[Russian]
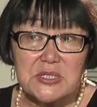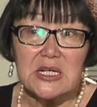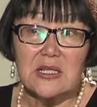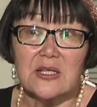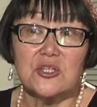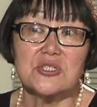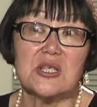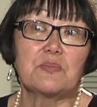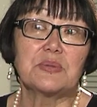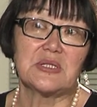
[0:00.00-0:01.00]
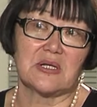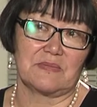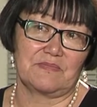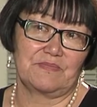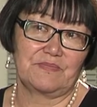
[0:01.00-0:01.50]
психологическая
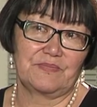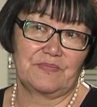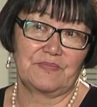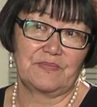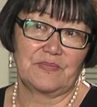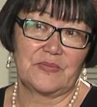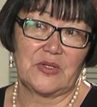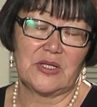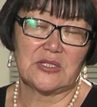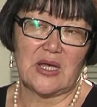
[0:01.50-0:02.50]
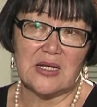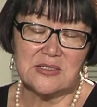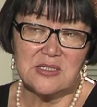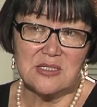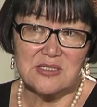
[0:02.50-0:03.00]
пытка. Это
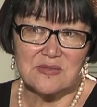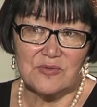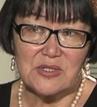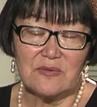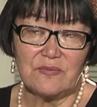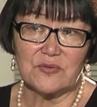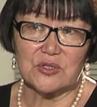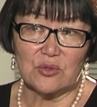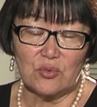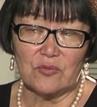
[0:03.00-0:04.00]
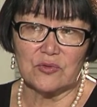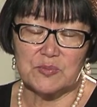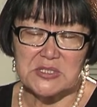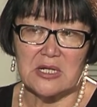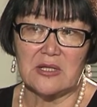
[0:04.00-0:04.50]
один из видов вот такого
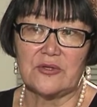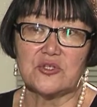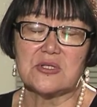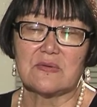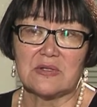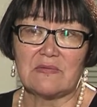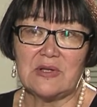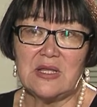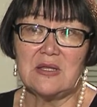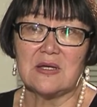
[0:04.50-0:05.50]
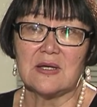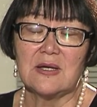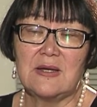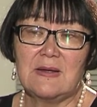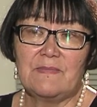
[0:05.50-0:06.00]
вот психологического давления
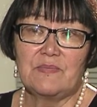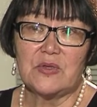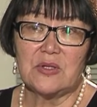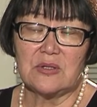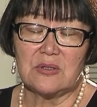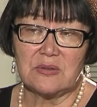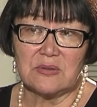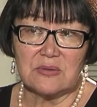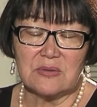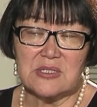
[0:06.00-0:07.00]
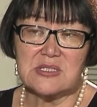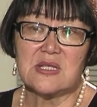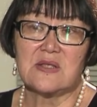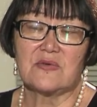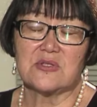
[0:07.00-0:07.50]
и
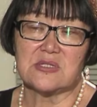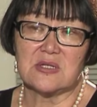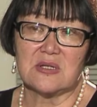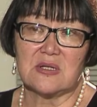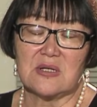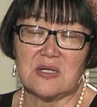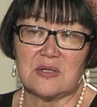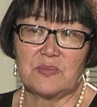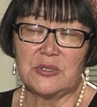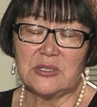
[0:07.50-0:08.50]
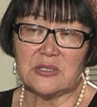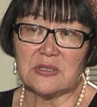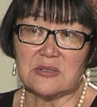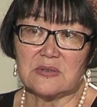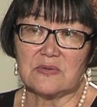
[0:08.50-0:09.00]
расценивается как
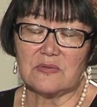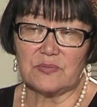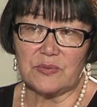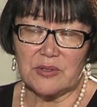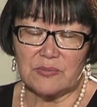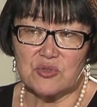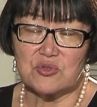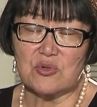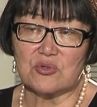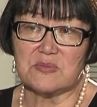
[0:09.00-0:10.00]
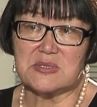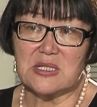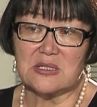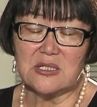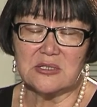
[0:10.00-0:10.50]
пытка по международным
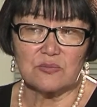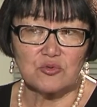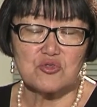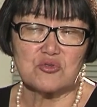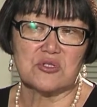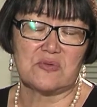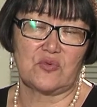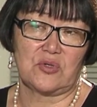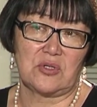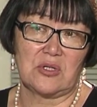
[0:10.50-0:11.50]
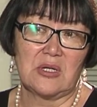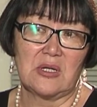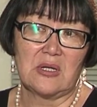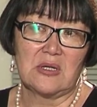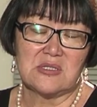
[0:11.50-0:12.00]
стандартам то, что сегодня
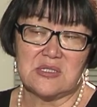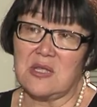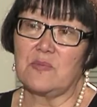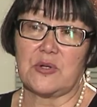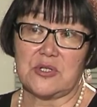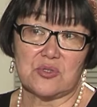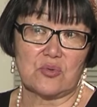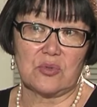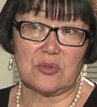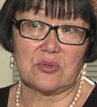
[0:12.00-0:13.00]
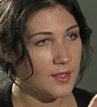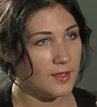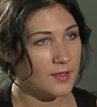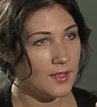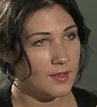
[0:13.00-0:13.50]
с ней происходит.
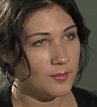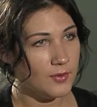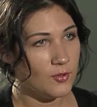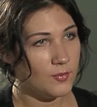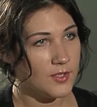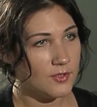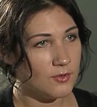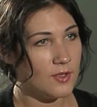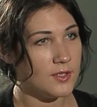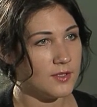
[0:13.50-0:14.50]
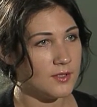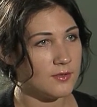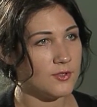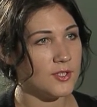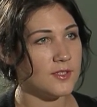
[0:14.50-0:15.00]
Когда подобная ситуация
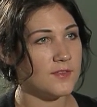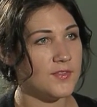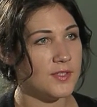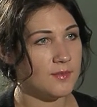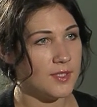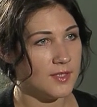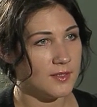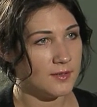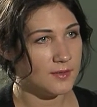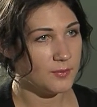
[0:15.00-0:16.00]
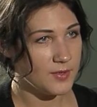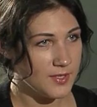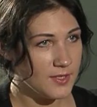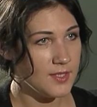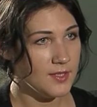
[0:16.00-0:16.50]
случилась в семье
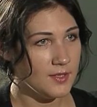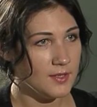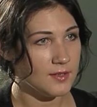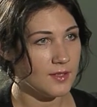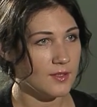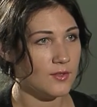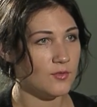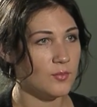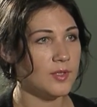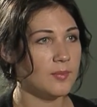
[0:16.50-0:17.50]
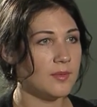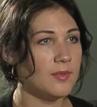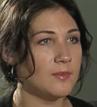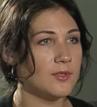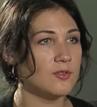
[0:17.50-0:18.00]
президента, когда у него были
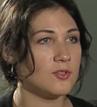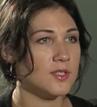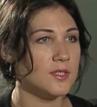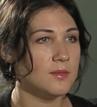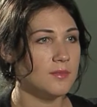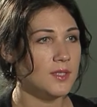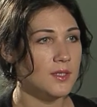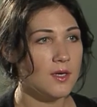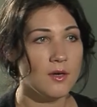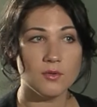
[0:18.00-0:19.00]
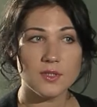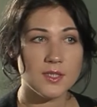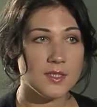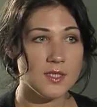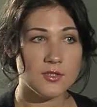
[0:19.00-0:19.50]
проблемы тоже с детьми, он
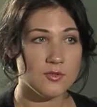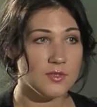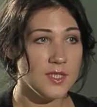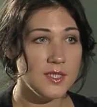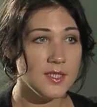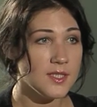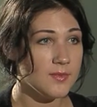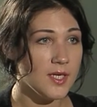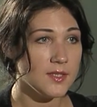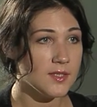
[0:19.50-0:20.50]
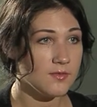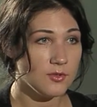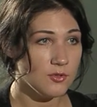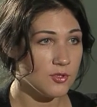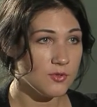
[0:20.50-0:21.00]
сказал, что дети и семья – это
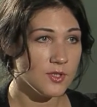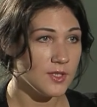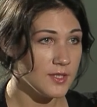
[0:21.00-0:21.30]
святое, что их